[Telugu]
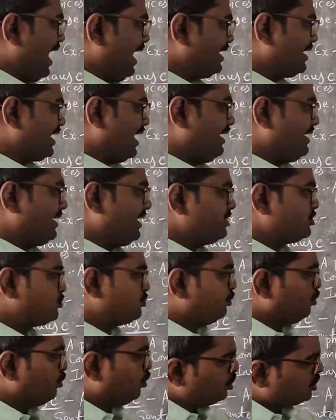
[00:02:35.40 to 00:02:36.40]
అండ్ కంటెన్స్
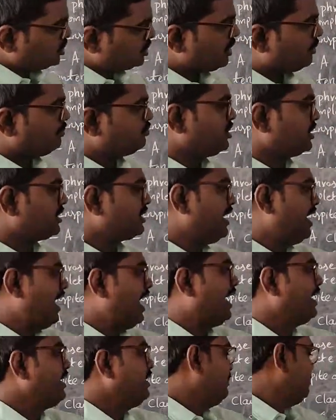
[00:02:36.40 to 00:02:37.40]
బోత్ సబ్జెక్ట్
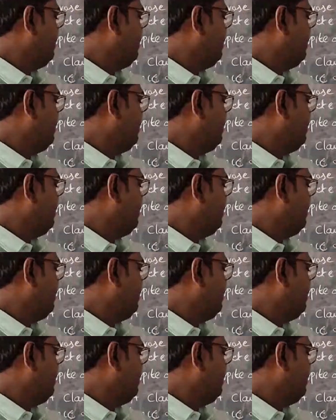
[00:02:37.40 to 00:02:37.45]
అండ్